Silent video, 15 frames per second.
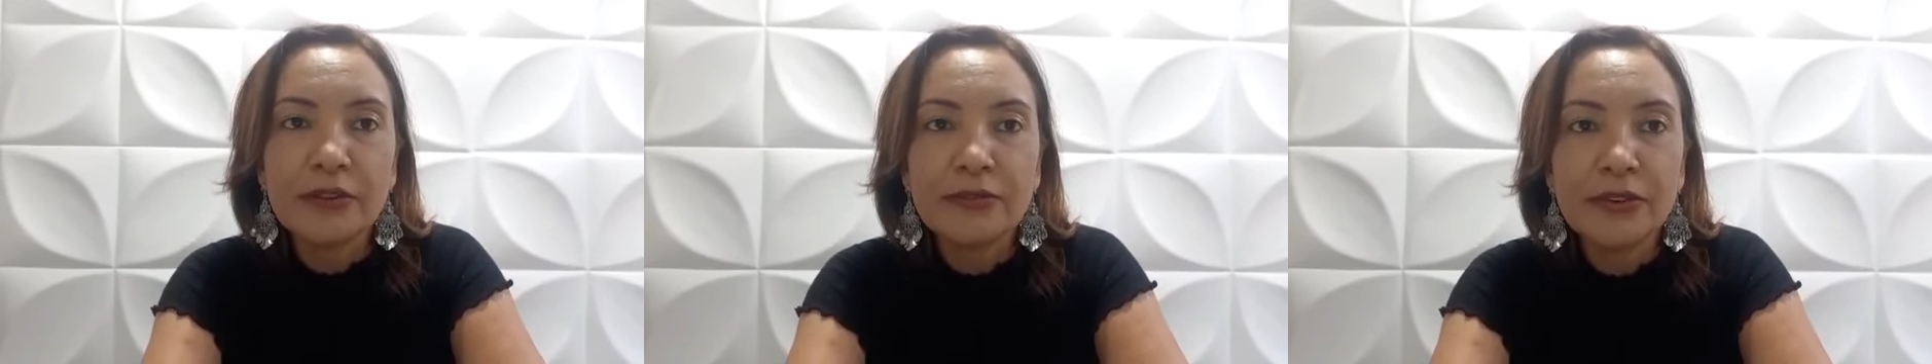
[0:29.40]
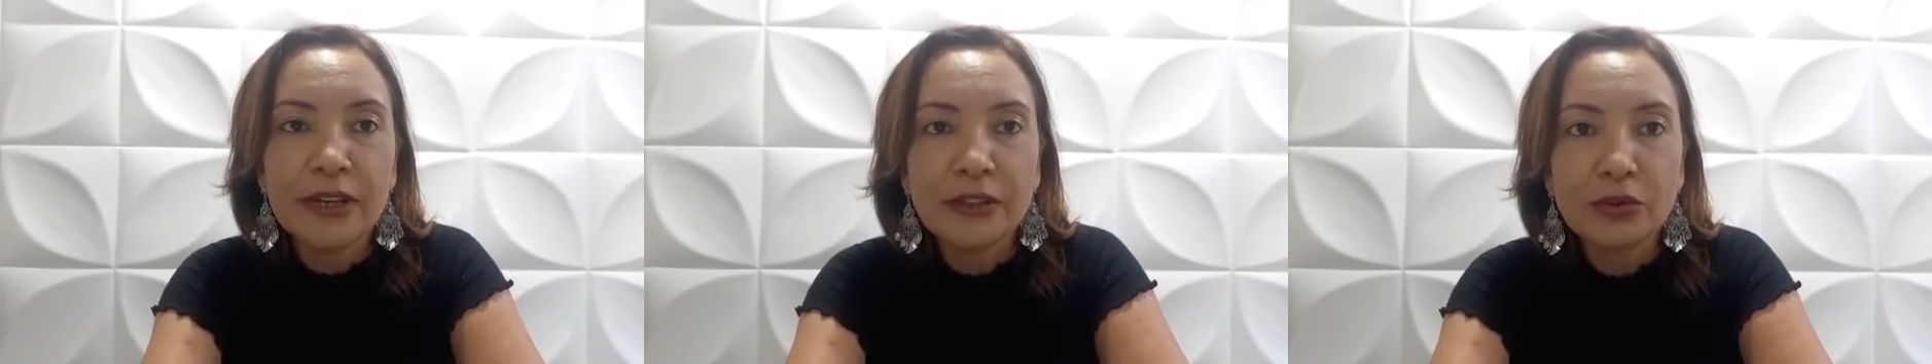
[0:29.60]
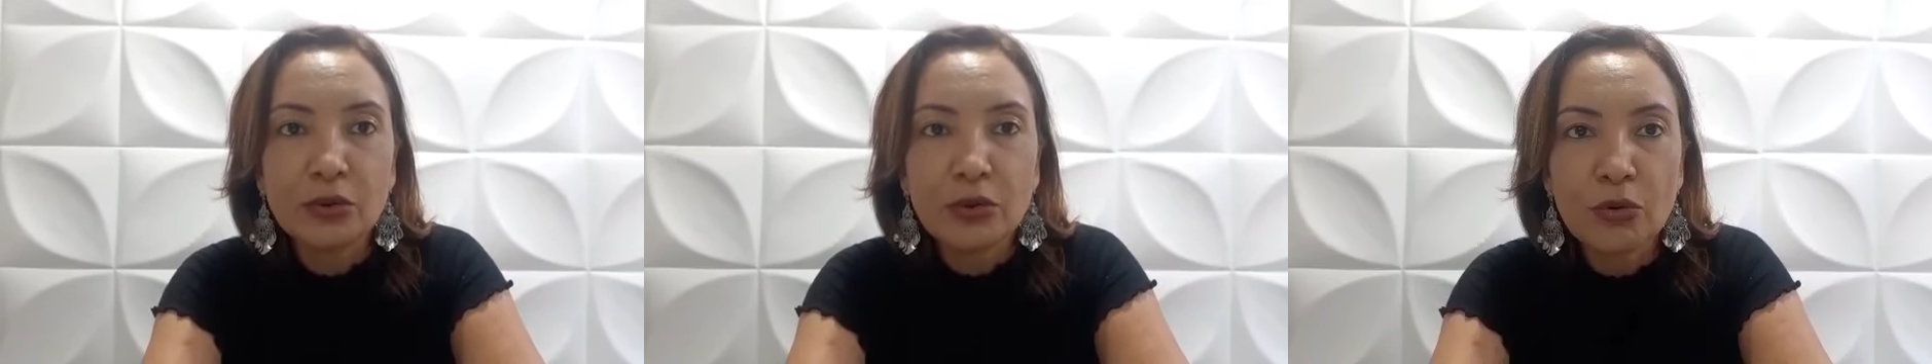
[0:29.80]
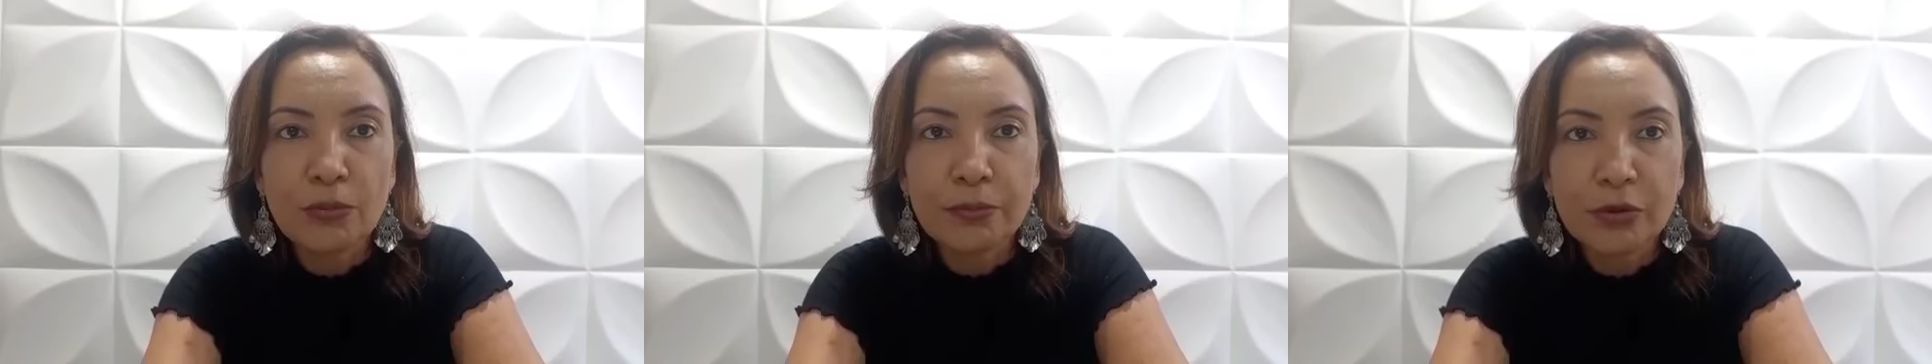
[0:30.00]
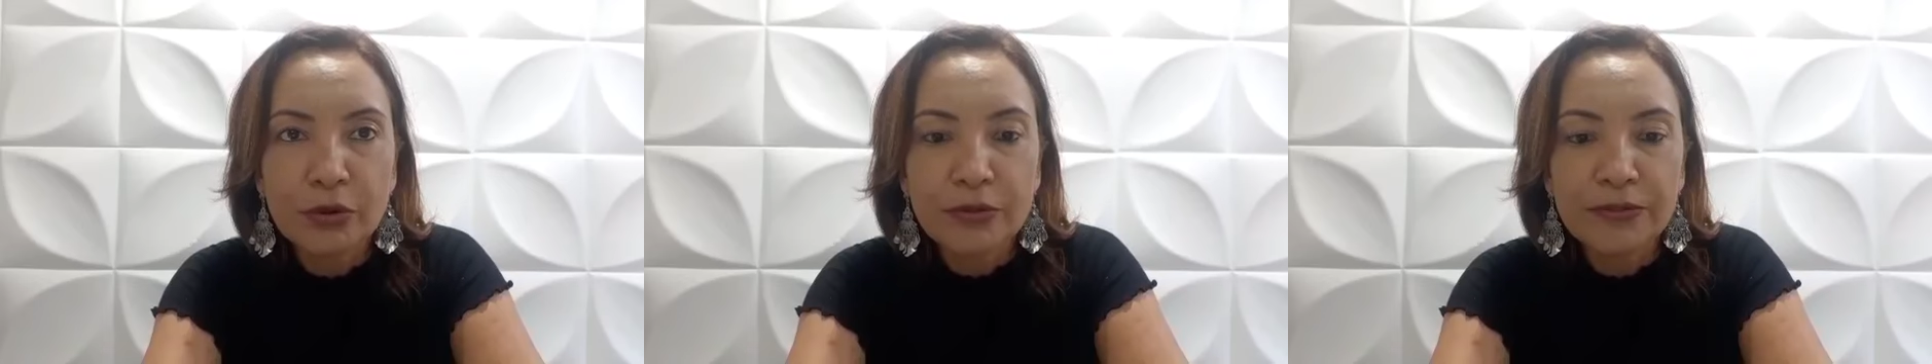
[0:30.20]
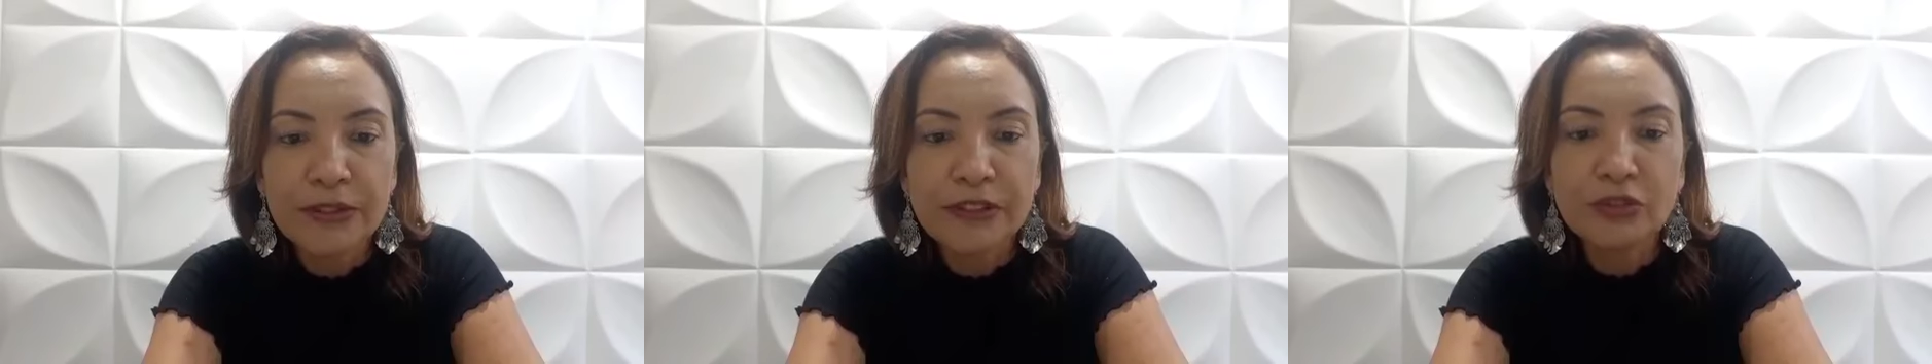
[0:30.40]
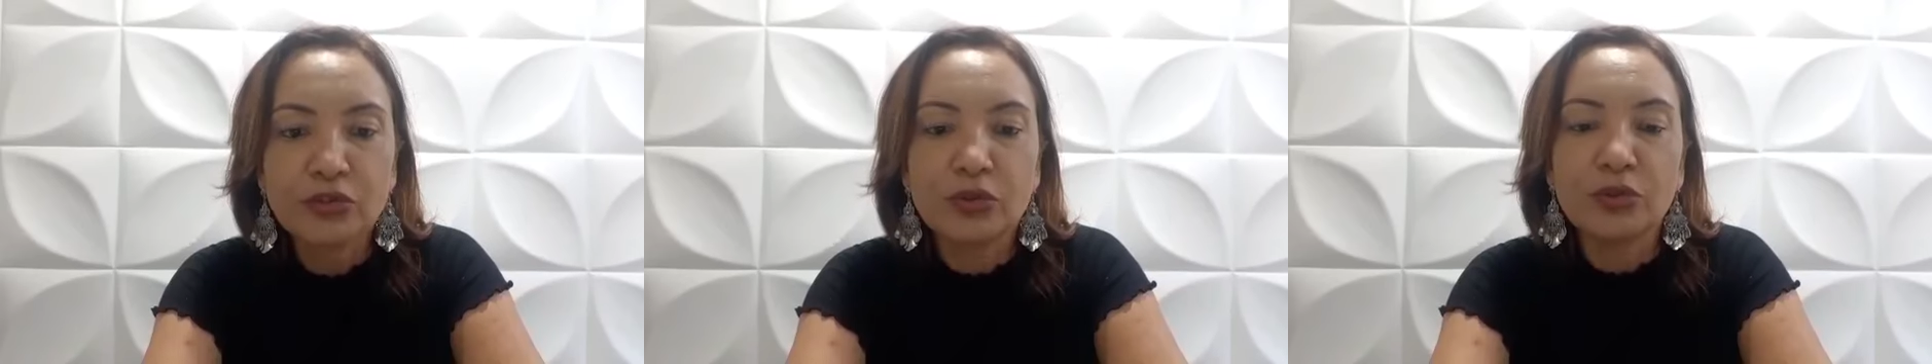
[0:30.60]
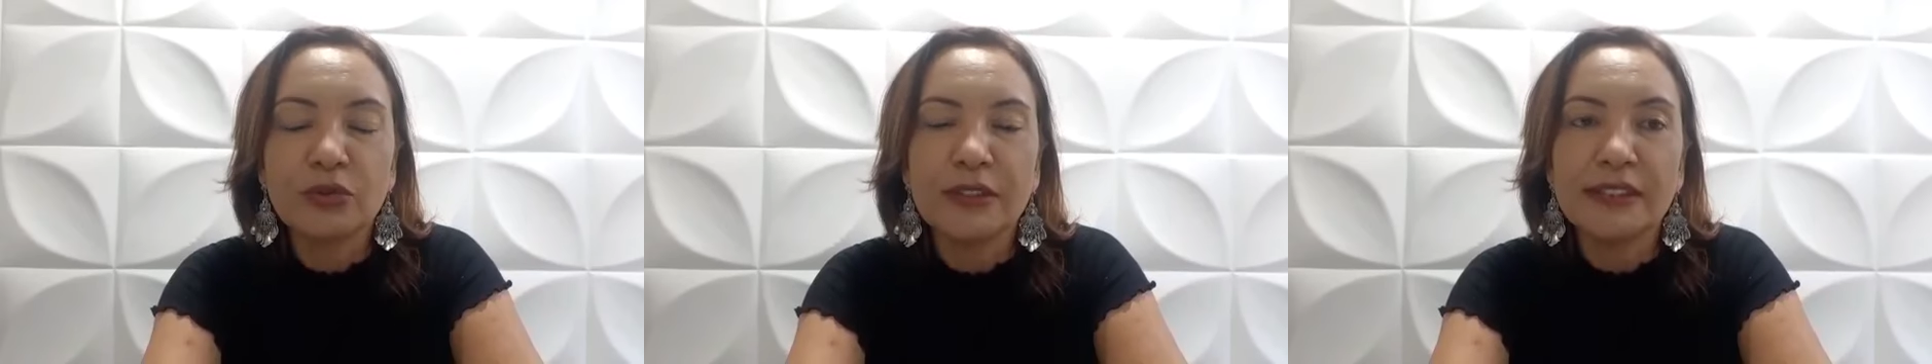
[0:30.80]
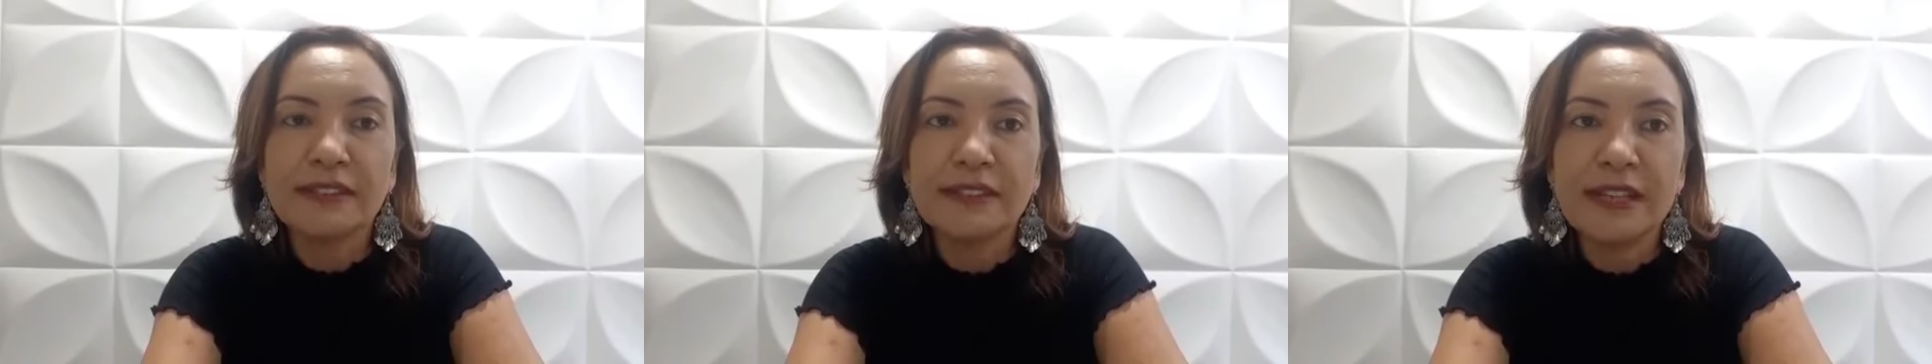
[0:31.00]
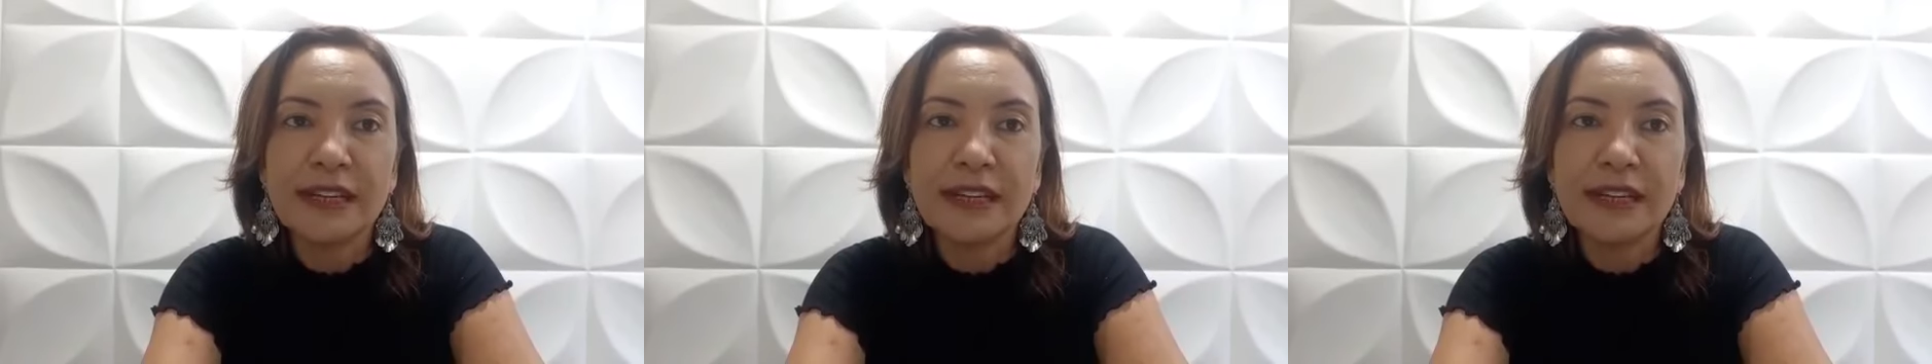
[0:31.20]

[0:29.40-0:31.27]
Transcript: feito com professores